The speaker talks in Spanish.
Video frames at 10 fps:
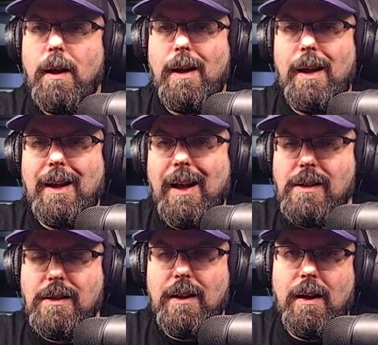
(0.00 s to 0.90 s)
y
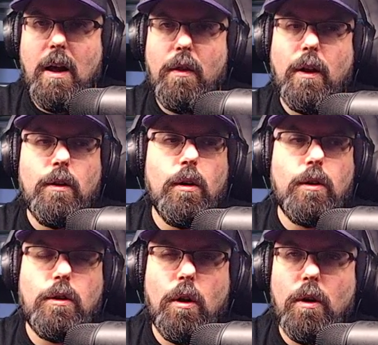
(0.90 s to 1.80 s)
casi haciendo
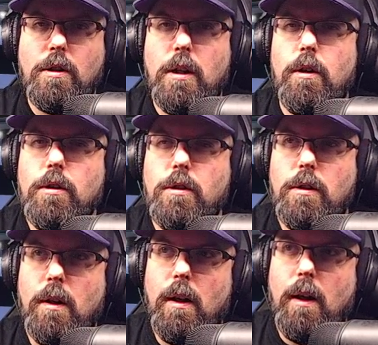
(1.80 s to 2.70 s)
todos ellos
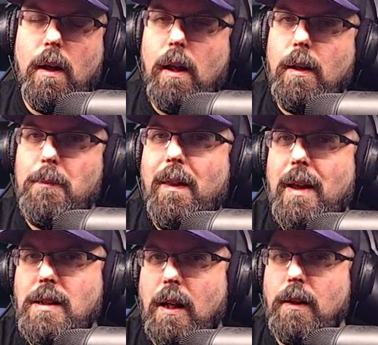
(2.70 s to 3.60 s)
en
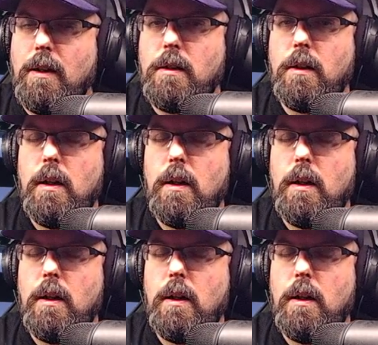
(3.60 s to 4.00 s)
medias altas.